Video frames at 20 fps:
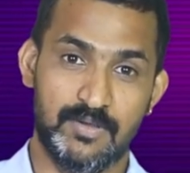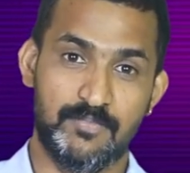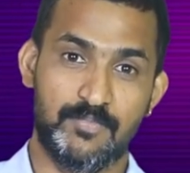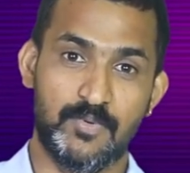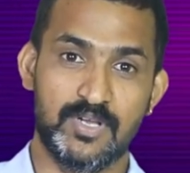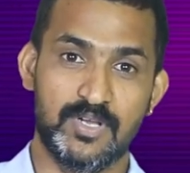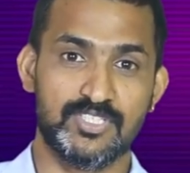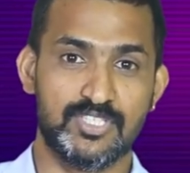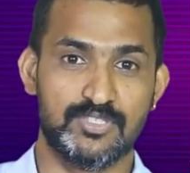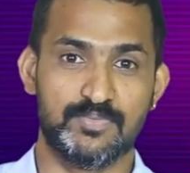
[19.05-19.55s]

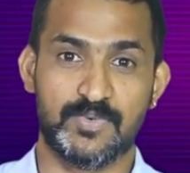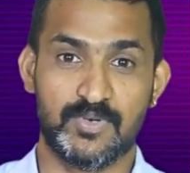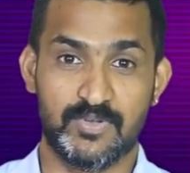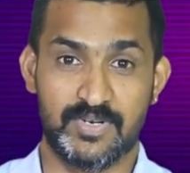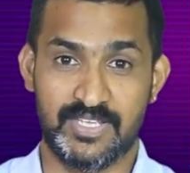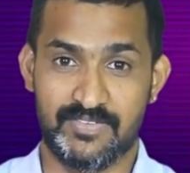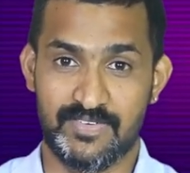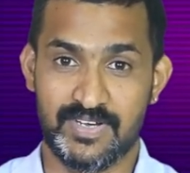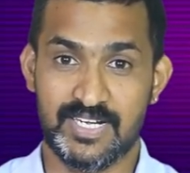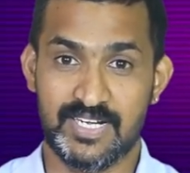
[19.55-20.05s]
ப்ராசஸ் பண்ணுற
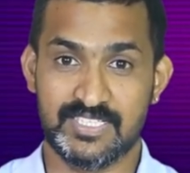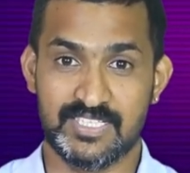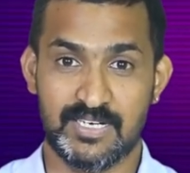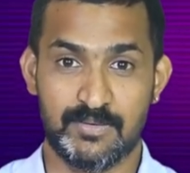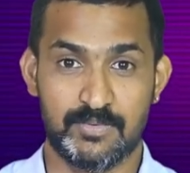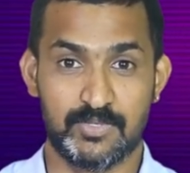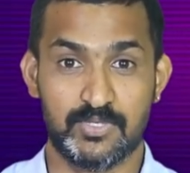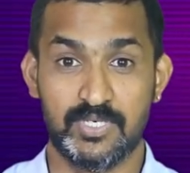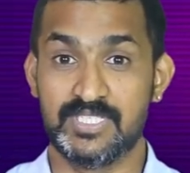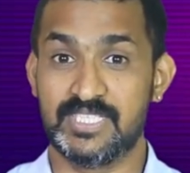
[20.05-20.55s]
இன்றைக்கி வரல சார்
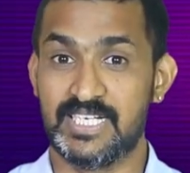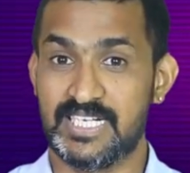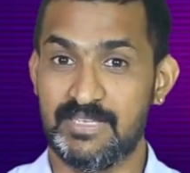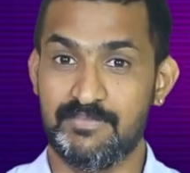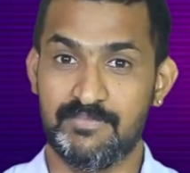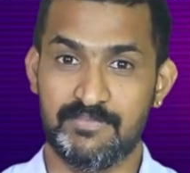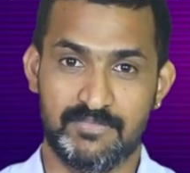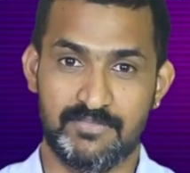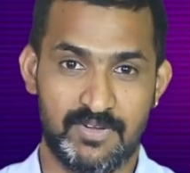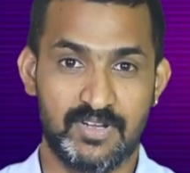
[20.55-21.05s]
அப்படின்னு சொல்லி சில
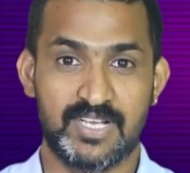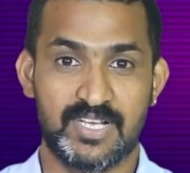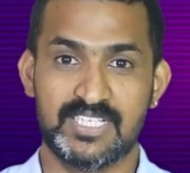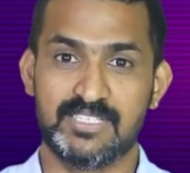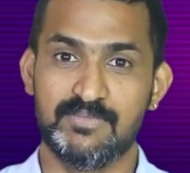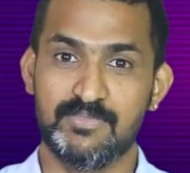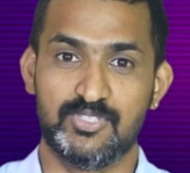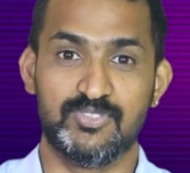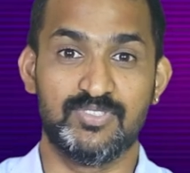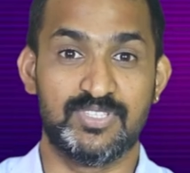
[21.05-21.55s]
டைம்
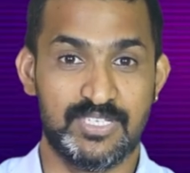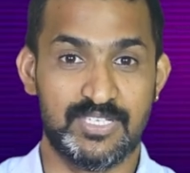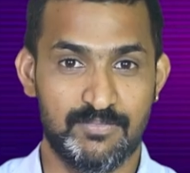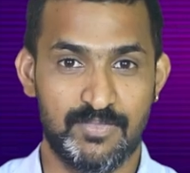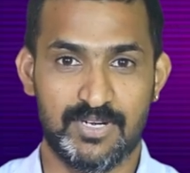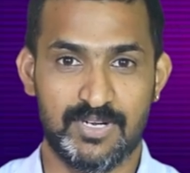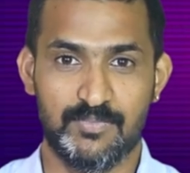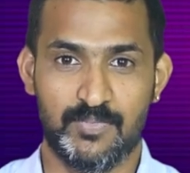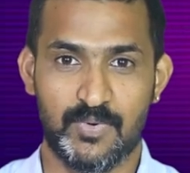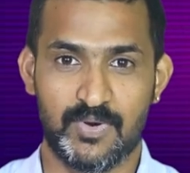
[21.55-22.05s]
கஸ்டமர்ஸ் வந்து
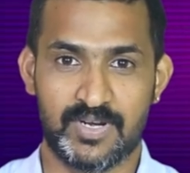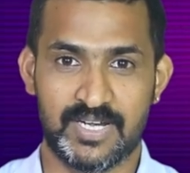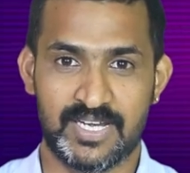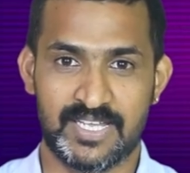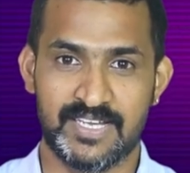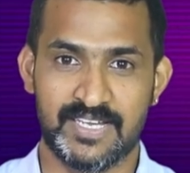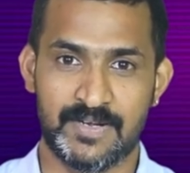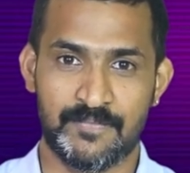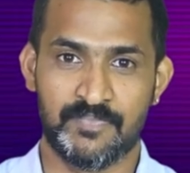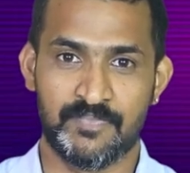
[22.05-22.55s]
திரும்ப அனுப்புவாங்க
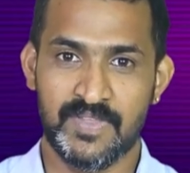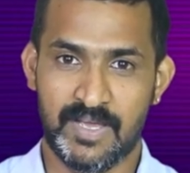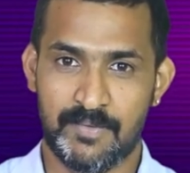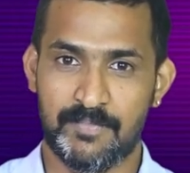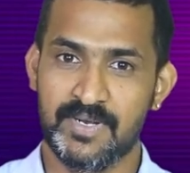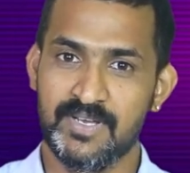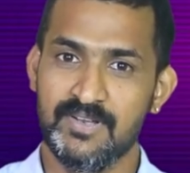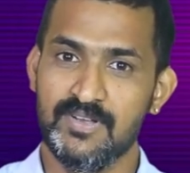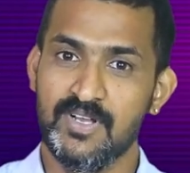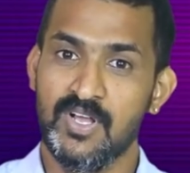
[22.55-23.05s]
இல்லையா
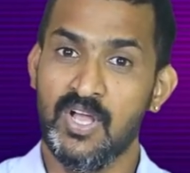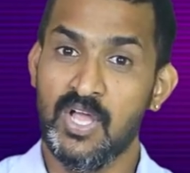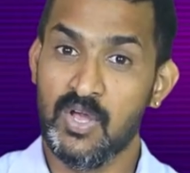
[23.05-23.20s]
அப்படின்னா